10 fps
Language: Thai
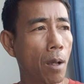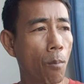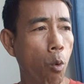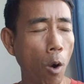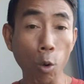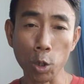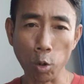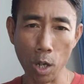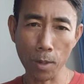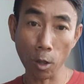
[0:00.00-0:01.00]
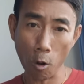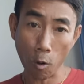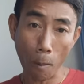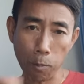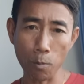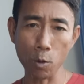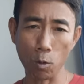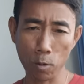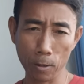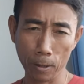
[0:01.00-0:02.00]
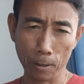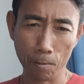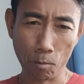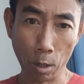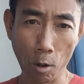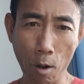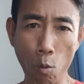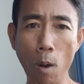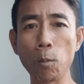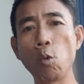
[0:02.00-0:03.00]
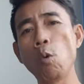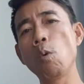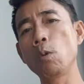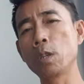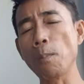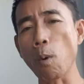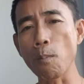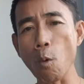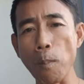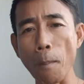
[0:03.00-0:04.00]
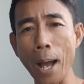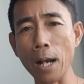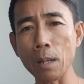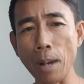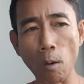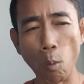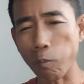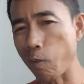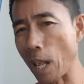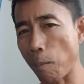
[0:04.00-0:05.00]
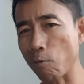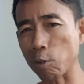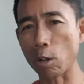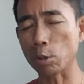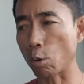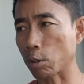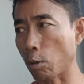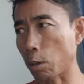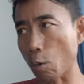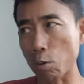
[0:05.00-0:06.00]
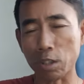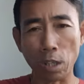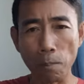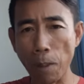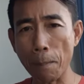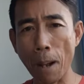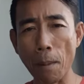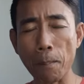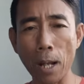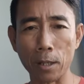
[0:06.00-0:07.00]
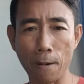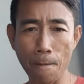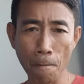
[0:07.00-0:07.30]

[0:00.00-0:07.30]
พวกคนถอยมันรอก๊อปผมอยู่ มันรอเอาความรู้ที่ผมอุปมาขึ้นมาเวลาผมสอนสดสอน ตรงชี้ปังปังปังปังเนี่ย